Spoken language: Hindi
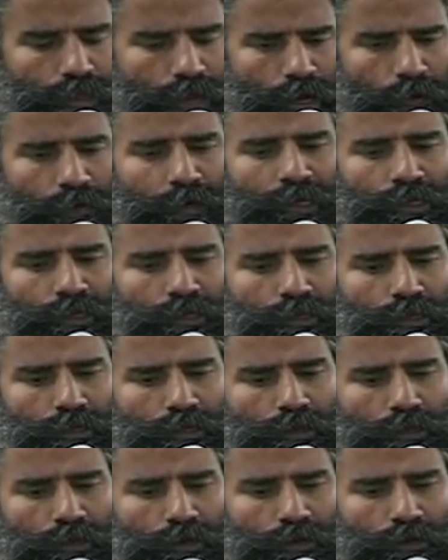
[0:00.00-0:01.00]
अभी
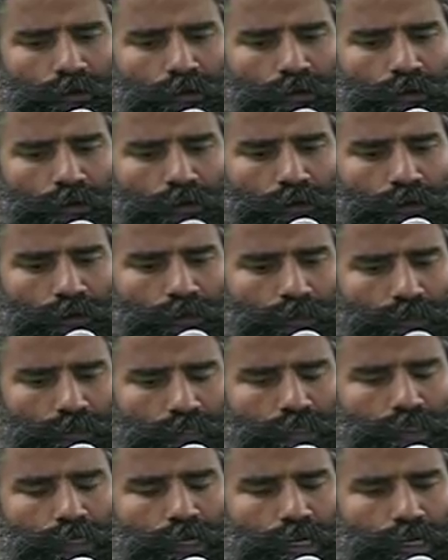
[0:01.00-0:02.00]

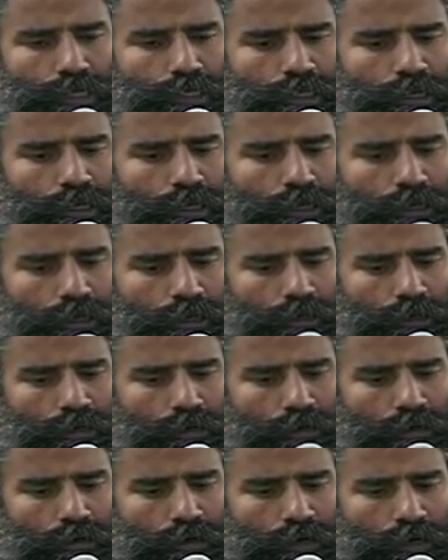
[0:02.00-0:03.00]
जिस तरह से
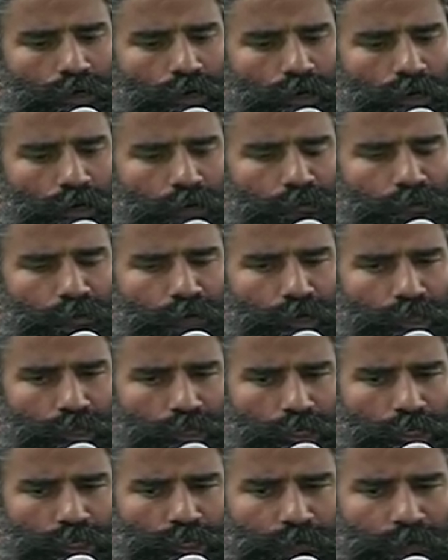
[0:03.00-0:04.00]
हम पूरे
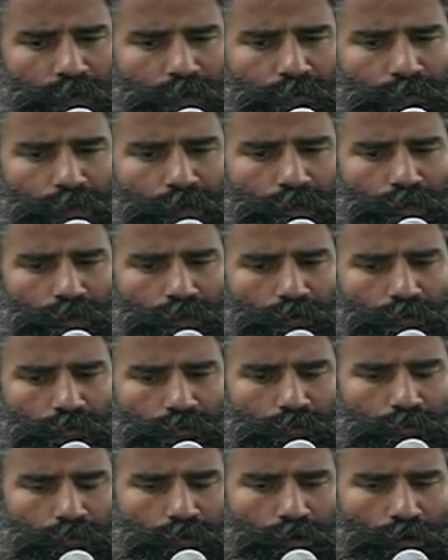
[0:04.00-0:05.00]
देश भर
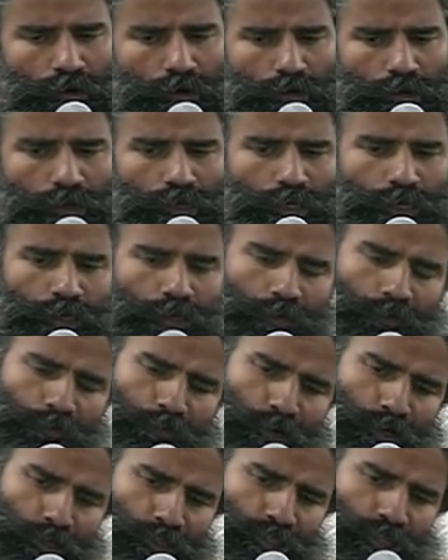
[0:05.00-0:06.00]
में ऑलरेडी
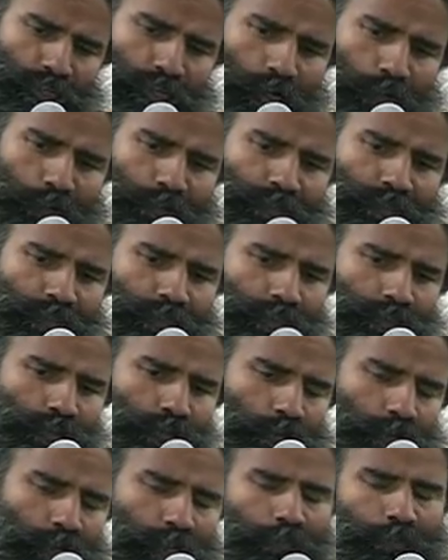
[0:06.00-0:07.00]
प्रोडक्शन कैपेसिटी जो
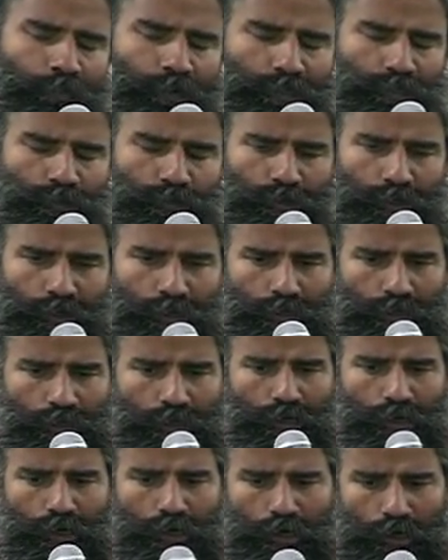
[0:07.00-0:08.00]
बिल्डअप कर चुके हैं
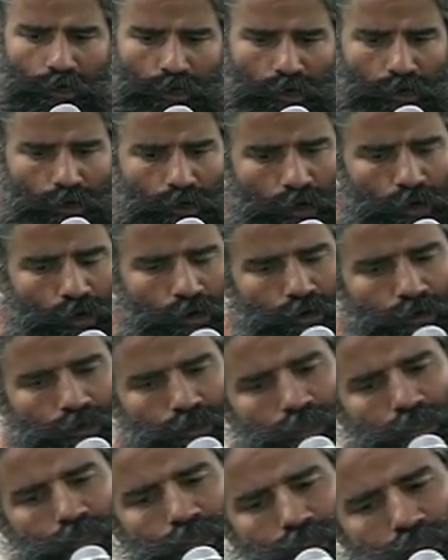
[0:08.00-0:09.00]

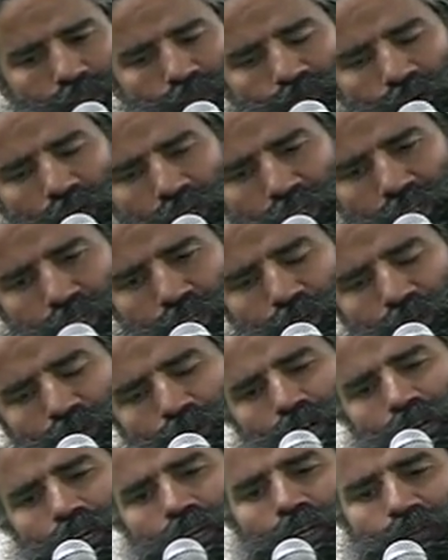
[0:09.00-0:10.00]
और इस वर्ष
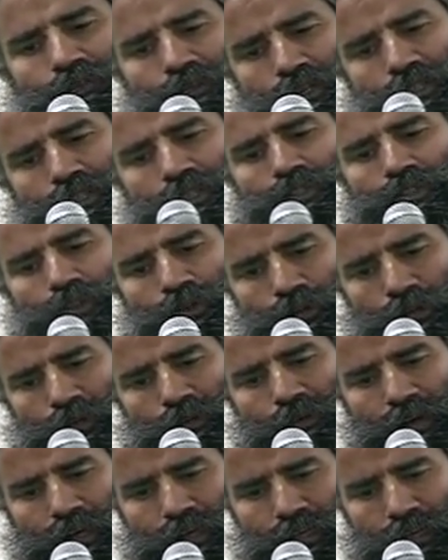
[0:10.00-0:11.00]
और अगले वर्ष जो होने
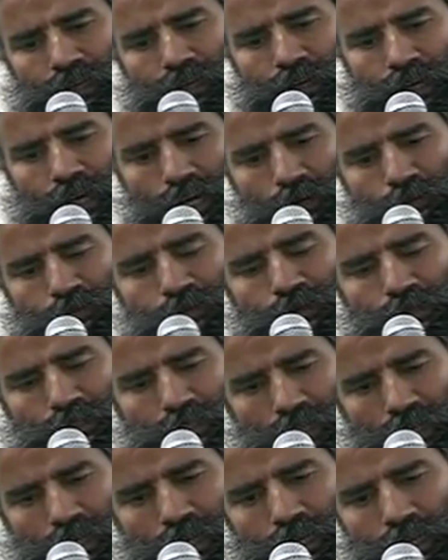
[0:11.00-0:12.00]
वाली है नागपुर
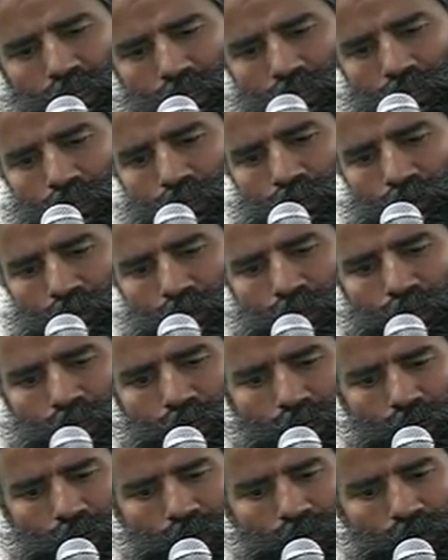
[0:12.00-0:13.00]
से लेकर के
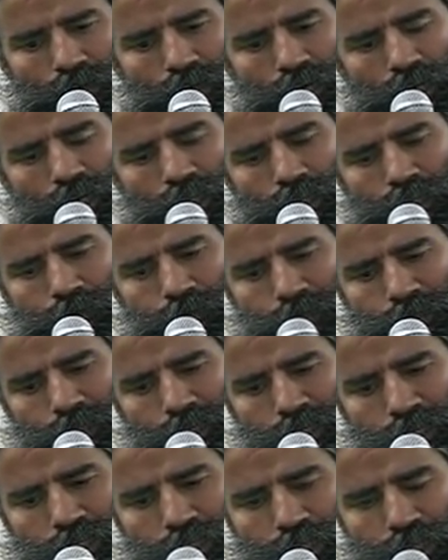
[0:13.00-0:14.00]
नोएडा और आंध्र
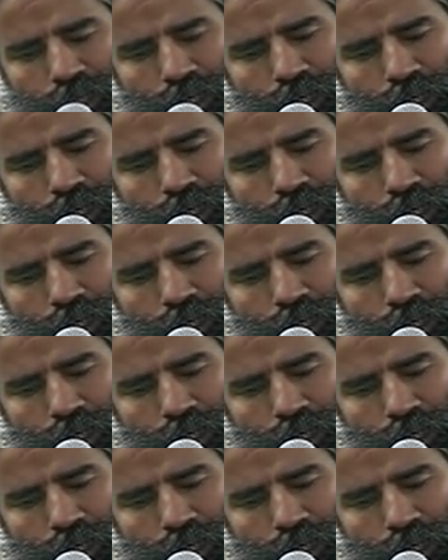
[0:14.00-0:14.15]
प्रदेश